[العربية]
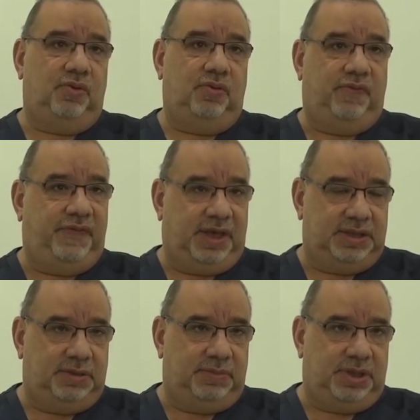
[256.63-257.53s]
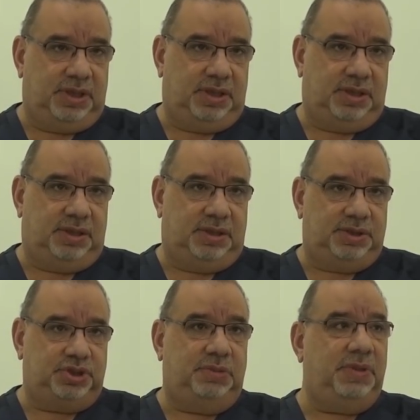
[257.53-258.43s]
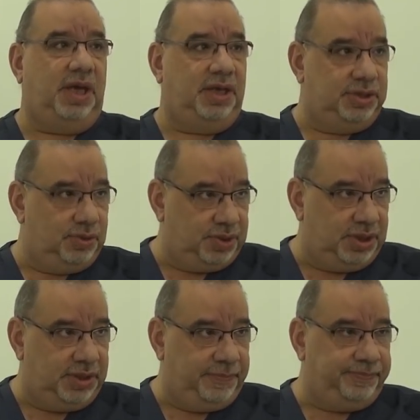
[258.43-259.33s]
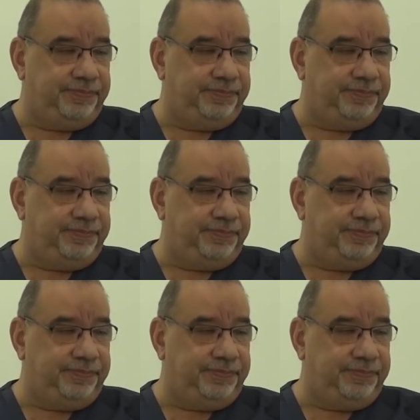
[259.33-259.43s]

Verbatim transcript: وفي عندنا منها اجتماعات دوريه